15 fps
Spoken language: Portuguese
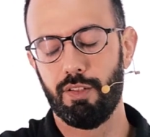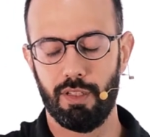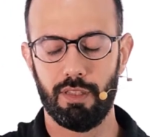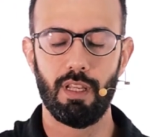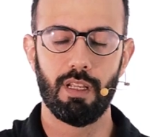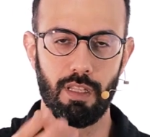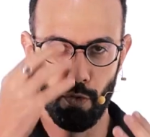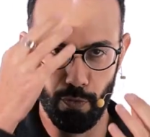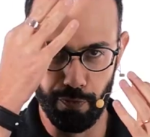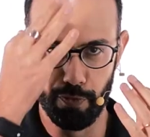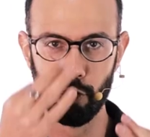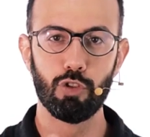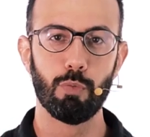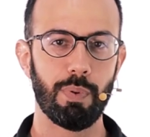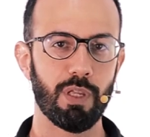Você tem que ter um
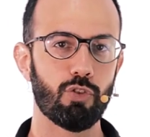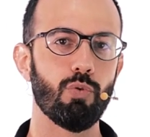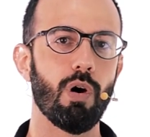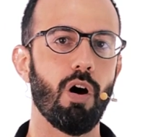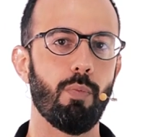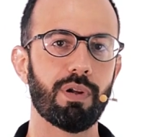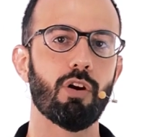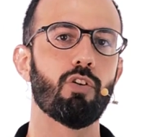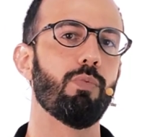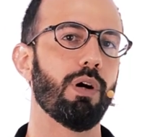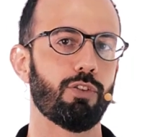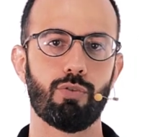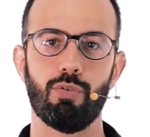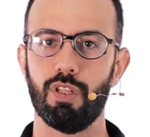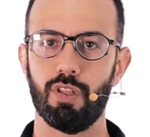filtro pessoal, porque
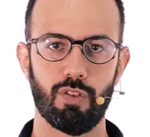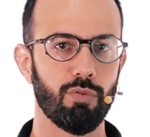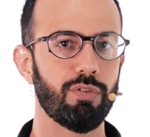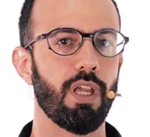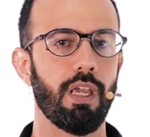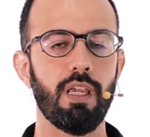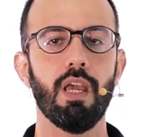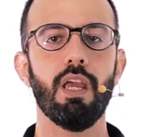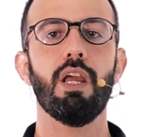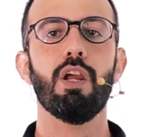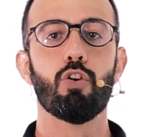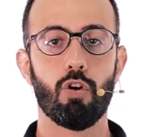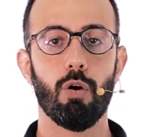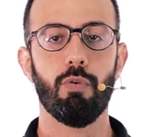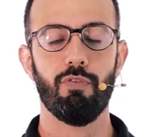algumas coisas não tem
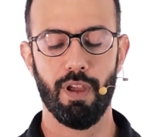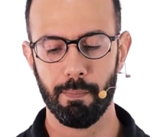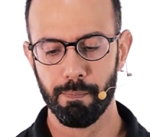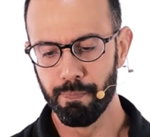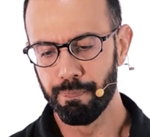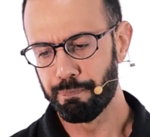como ver.